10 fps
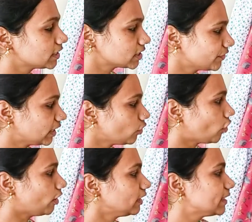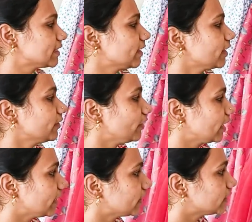కిడ్స్ వేర్లో ఆల్ డిజైనరీ
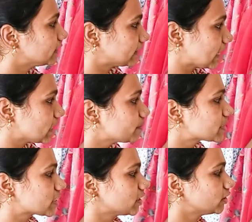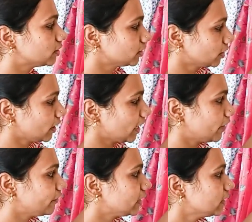వేర్ డ్రేప్స్
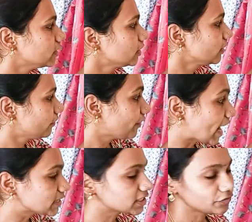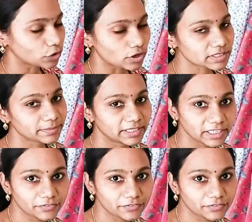హెవీ ఫ్యాన్సీ ఫ్రాక్స్ బర్త్డే